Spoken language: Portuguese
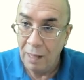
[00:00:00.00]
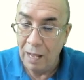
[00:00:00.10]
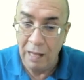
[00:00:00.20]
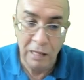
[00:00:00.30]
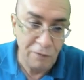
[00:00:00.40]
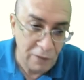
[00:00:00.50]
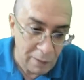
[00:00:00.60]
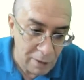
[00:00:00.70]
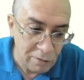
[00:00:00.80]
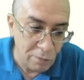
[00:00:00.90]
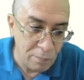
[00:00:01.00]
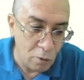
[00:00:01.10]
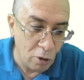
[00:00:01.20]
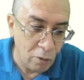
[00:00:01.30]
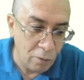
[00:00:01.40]
Aí ele fala mais um
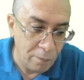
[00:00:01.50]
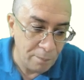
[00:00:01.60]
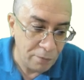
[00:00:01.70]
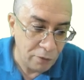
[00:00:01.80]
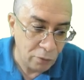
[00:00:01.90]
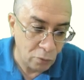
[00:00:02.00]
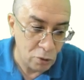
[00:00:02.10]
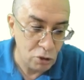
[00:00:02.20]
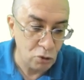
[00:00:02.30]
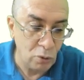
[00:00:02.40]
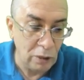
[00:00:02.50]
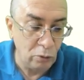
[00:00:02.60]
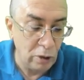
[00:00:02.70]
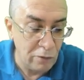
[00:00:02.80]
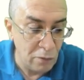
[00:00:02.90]
pouco.
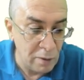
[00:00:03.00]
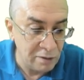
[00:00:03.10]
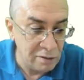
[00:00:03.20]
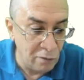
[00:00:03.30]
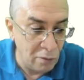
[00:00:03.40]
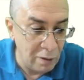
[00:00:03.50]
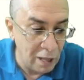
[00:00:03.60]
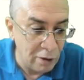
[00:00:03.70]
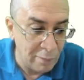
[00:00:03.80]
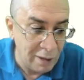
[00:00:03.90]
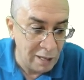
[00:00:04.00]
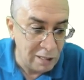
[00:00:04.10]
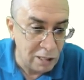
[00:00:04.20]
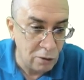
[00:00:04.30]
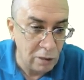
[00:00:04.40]
Continuando com a informação, vamos lá, no
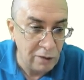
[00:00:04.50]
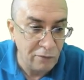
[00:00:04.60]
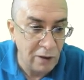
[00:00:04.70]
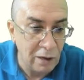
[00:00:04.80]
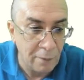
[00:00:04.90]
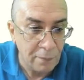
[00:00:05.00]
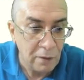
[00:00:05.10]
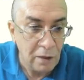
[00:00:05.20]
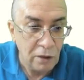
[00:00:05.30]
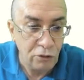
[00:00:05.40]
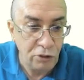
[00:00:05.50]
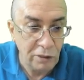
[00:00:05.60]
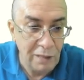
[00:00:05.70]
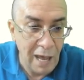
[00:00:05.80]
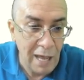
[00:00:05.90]
amarelinho. Aí ele fala:
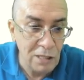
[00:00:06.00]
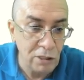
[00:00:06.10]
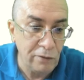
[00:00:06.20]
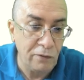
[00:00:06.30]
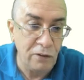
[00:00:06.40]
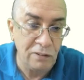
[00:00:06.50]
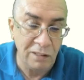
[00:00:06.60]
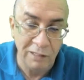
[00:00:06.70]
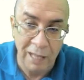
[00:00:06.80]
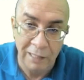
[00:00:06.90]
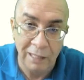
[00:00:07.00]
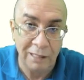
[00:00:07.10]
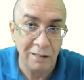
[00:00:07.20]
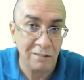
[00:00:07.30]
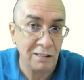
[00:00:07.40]
cidade visitada,
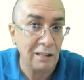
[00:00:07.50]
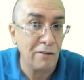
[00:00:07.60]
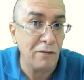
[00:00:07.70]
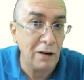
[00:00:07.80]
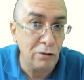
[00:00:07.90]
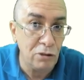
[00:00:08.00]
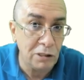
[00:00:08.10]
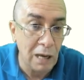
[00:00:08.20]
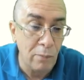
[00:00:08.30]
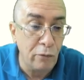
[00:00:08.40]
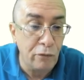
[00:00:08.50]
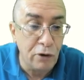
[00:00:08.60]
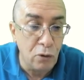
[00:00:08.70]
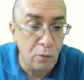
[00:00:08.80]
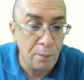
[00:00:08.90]
quer dizer, está falando de Cabo
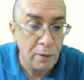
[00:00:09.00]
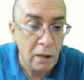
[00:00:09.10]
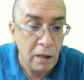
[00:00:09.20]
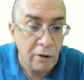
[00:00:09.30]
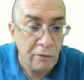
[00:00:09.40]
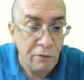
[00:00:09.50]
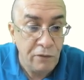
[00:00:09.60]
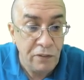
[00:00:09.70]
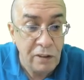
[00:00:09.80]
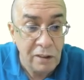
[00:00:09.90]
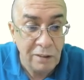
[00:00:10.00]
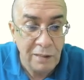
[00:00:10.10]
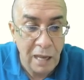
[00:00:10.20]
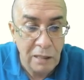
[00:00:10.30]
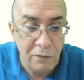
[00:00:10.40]
Frio
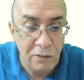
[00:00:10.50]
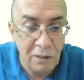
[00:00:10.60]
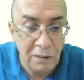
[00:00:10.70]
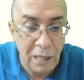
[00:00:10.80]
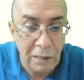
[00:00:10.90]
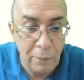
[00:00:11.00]
cidade visitada